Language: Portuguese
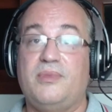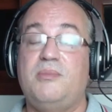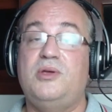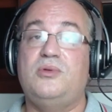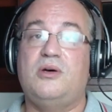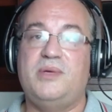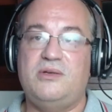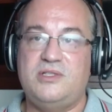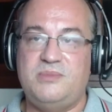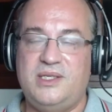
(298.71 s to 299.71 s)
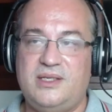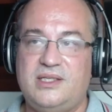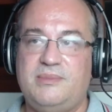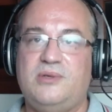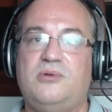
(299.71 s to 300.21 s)
Meu nome é Luiz Miranda e
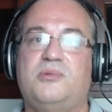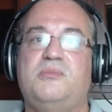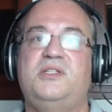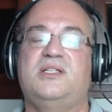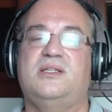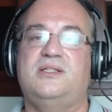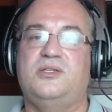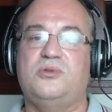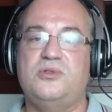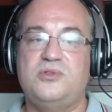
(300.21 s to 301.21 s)
meu compromisso é trazer todos